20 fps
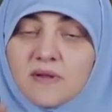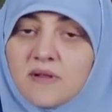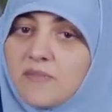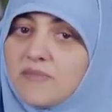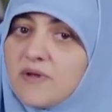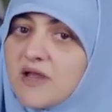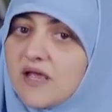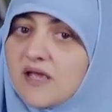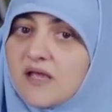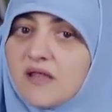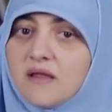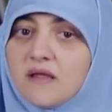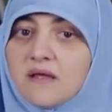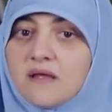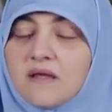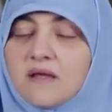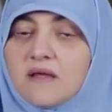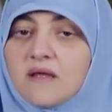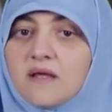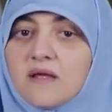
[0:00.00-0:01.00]
طب ليه كده
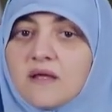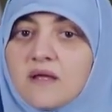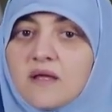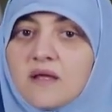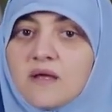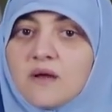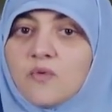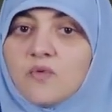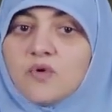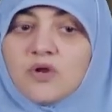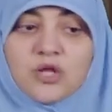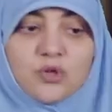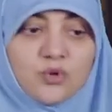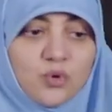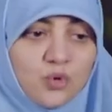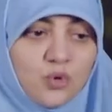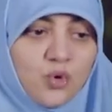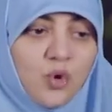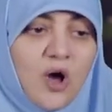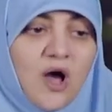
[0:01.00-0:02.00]
وليه
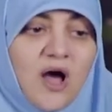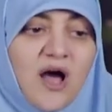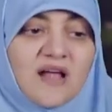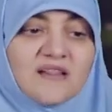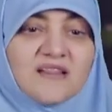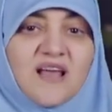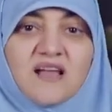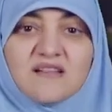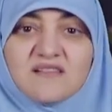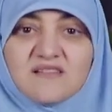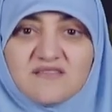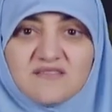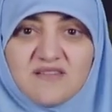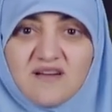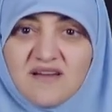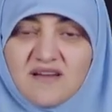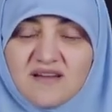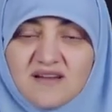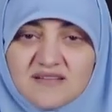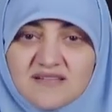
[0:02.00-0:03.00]
نقع تحت
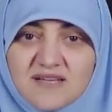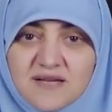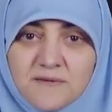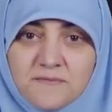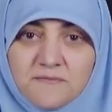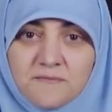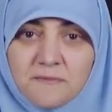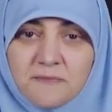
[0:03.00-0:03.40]
الطائله دي